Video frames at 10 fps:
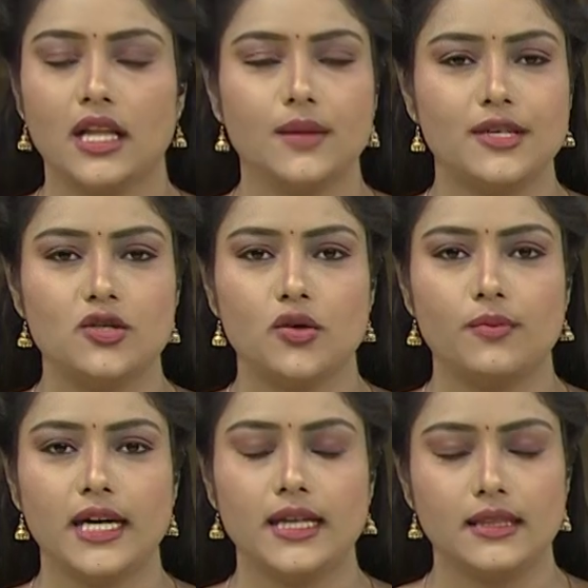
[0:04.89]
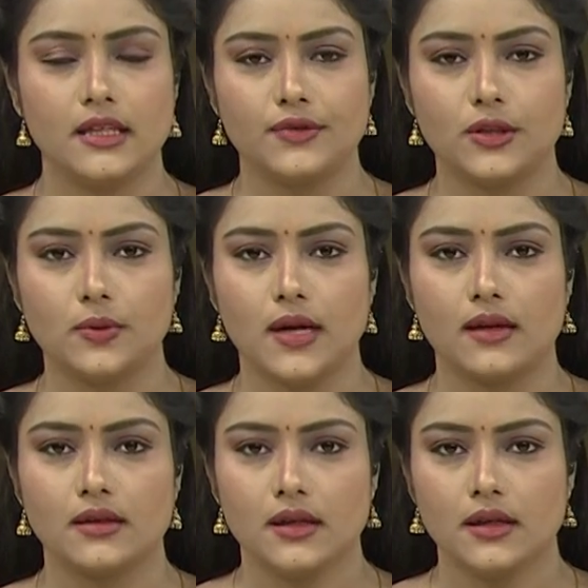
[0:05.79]
அதிபர் ஜோ பைடன்
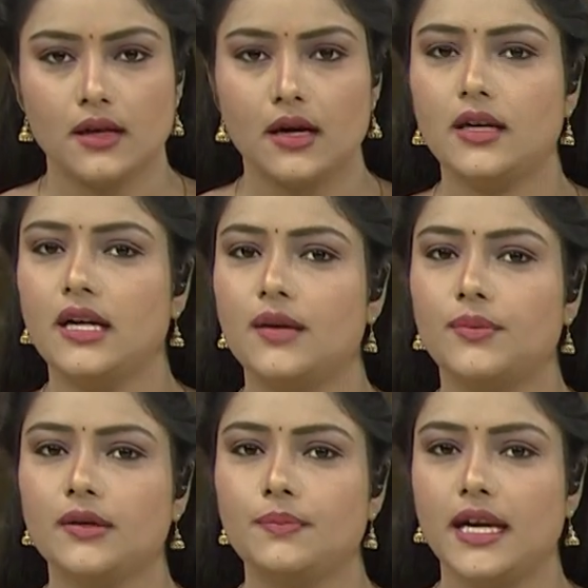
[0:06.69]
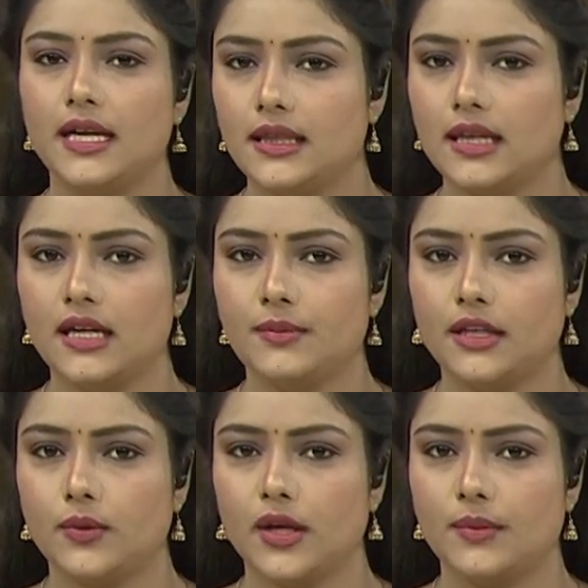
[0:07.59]
தெரிவித்துள்ளார் கருக்கலைப்பு பெண்ணின்
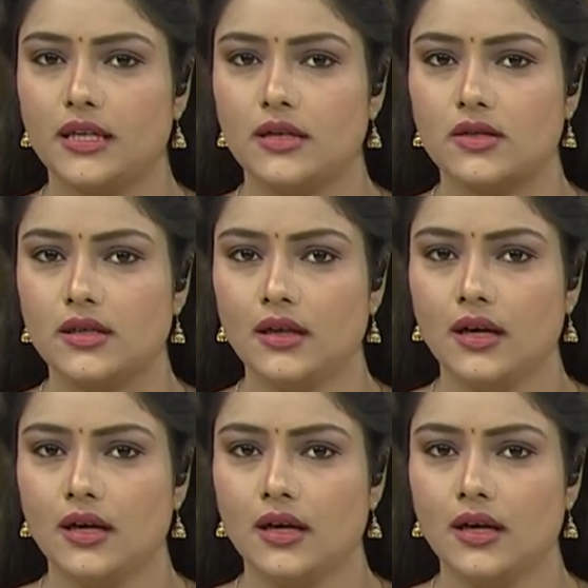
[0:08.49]
தனிப்பட்ட உரிமை என்று